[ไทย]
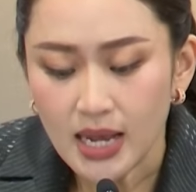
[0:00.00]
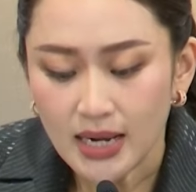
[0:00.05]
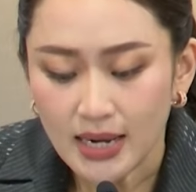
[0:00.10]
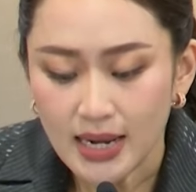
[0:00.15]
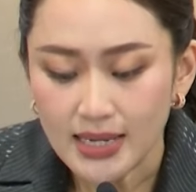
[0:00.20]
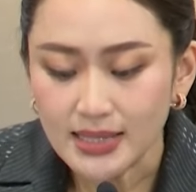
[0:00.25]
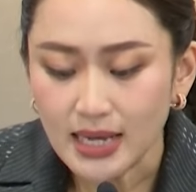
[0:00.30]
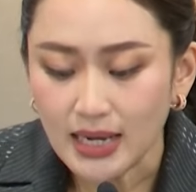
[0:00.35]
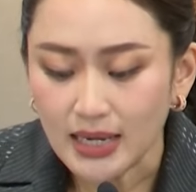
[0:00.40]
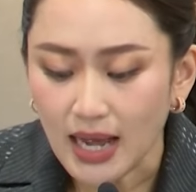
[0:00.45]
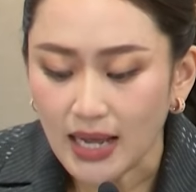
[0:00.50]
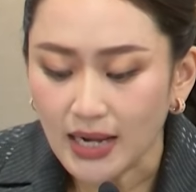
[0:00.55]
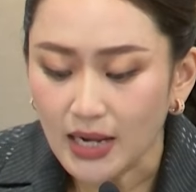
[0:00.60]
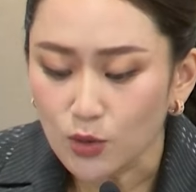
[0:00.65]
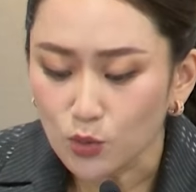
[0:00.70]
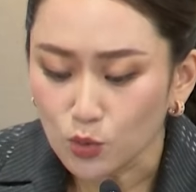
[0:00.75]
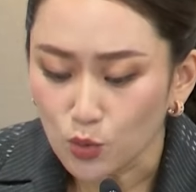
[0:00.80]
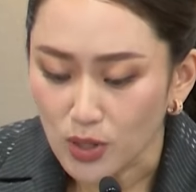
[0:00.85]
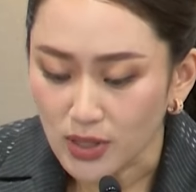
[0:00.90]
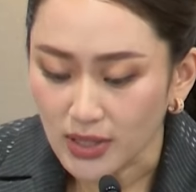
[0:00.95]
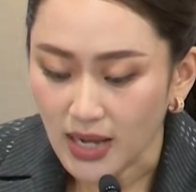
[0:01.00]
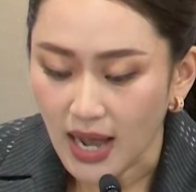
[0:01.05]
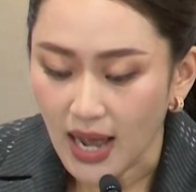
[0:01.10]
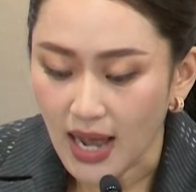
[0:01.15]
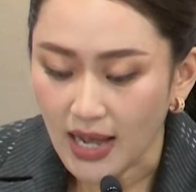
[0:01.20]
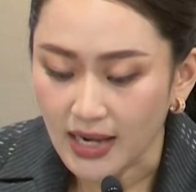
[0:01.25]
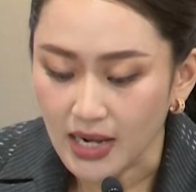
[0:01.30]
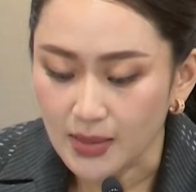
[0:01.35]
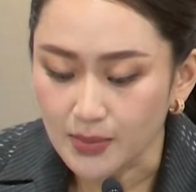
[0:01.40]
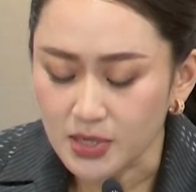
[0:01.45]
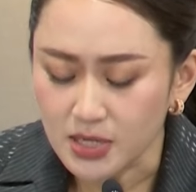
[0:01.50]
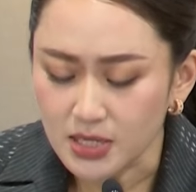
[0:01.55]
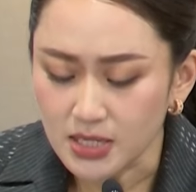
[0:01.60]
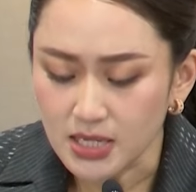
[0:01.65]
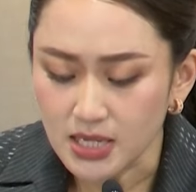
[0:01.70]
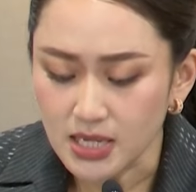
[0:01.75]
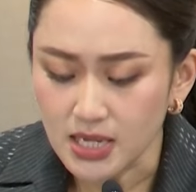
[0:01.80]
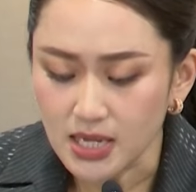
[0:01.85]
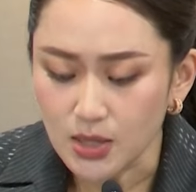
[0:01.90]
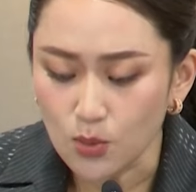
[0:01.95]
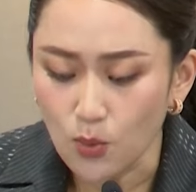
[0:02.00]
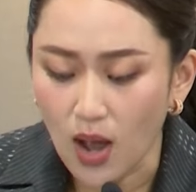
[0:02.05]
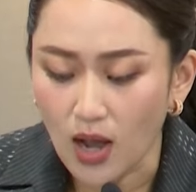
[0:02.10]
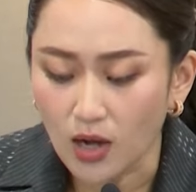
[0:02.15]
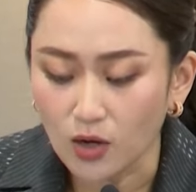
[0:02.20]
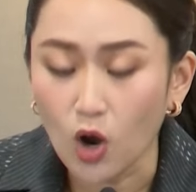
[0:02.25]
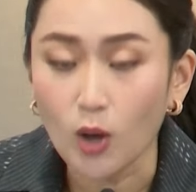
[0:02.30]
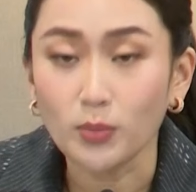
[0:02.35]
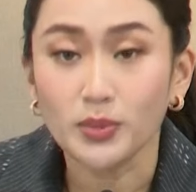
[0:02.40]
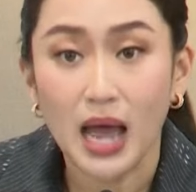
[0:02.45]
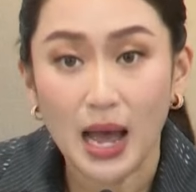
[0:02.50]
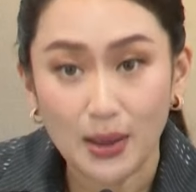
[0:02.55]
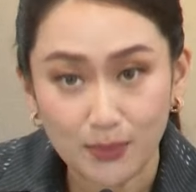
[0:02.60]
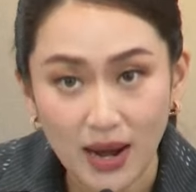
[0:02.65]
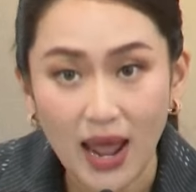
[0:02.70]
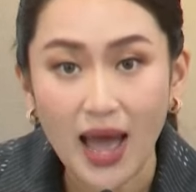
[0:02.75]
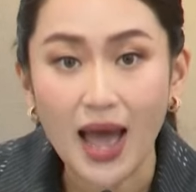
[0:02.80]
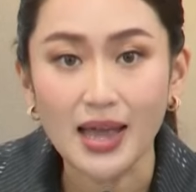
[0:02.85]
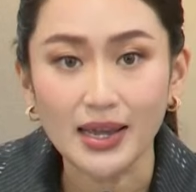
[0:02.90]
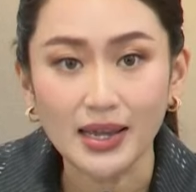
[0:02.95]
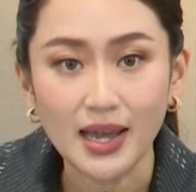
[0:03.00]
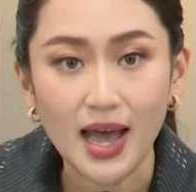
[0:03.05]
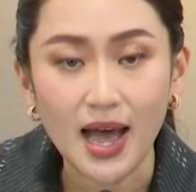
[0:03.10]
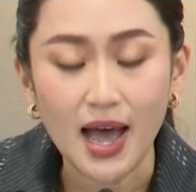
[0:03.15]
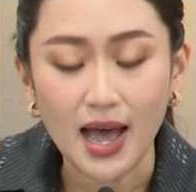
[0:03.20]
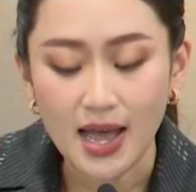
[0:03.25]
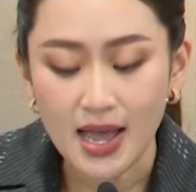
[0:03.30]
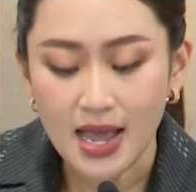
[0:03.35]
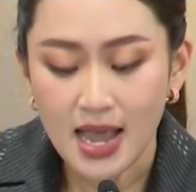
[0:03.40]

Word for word: ได้สั่งการให้ทุกหน่วยงานในพื้นที่วางกรอบไทม์ไลน์ค่ะ